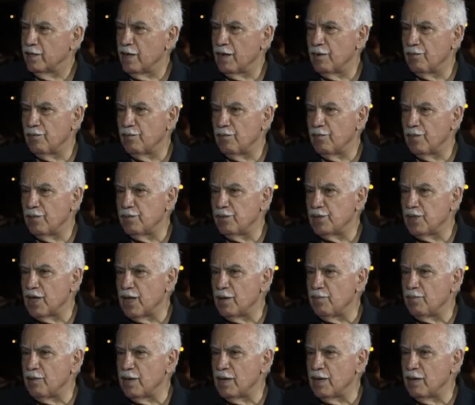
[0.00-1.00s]
Yani
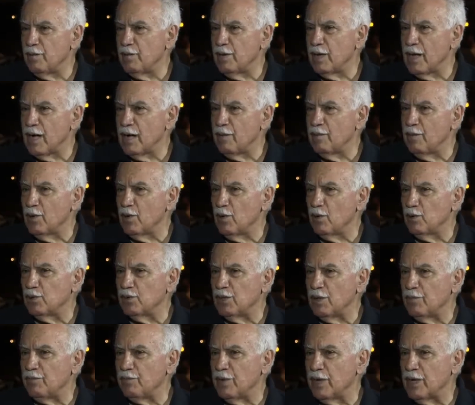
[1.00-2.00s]
CHP ile beraber
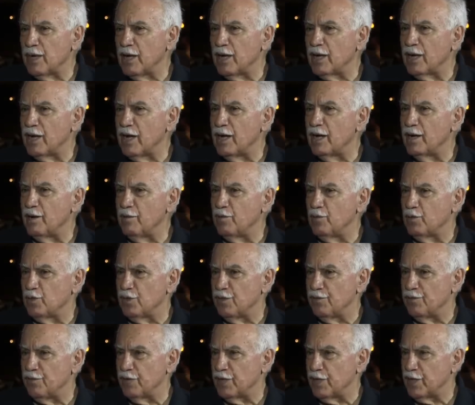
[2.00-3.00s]
olsa PKK ile
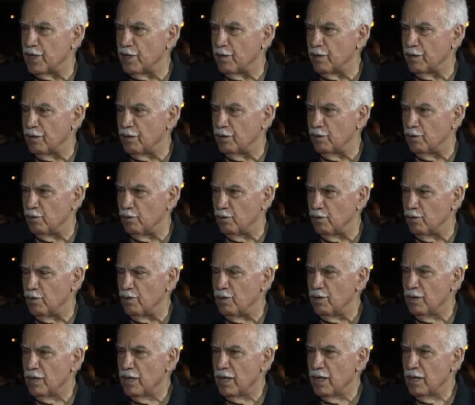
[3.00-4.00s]
müttefik
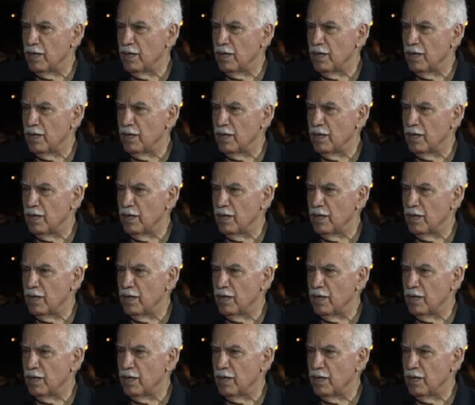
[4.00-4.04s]
oluyor.